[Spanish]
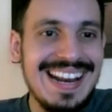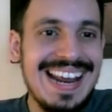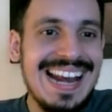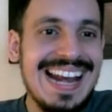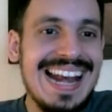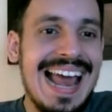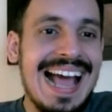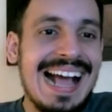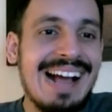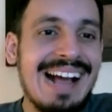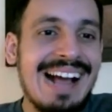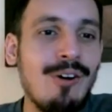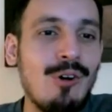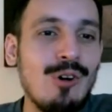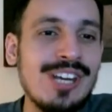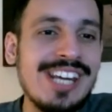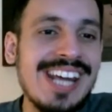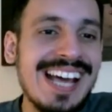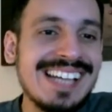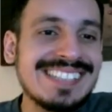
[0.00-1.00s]
La
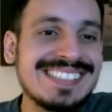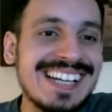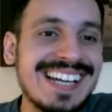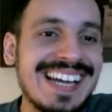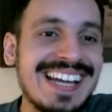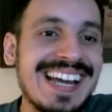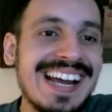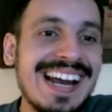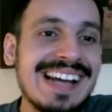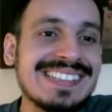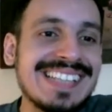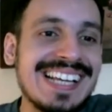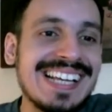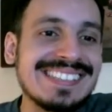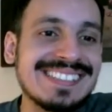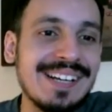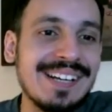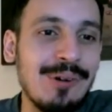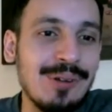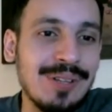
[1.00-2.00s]
coñaza que hay en el
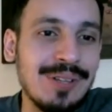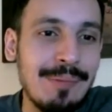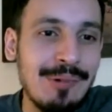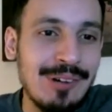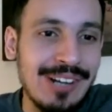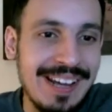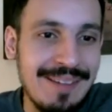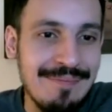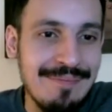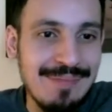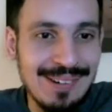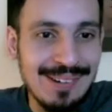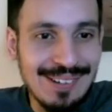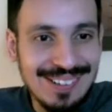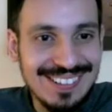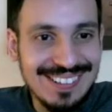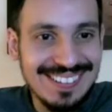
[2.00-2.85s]
TSJ, por ejemplo.